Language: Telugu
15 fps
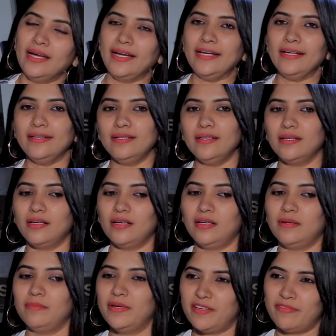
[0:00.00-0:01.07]
అండ్
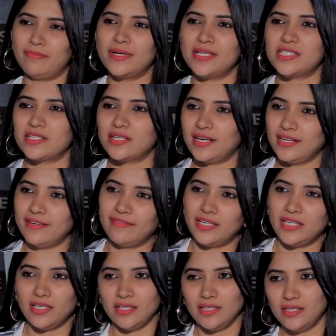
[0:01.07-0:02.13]
బ్లఫ్ మాస్టర్
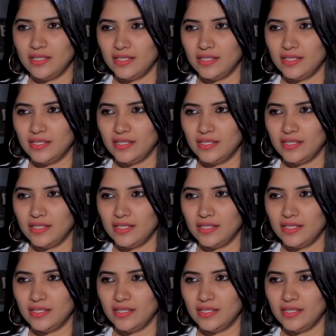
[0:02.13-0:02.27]
కానివ్వండి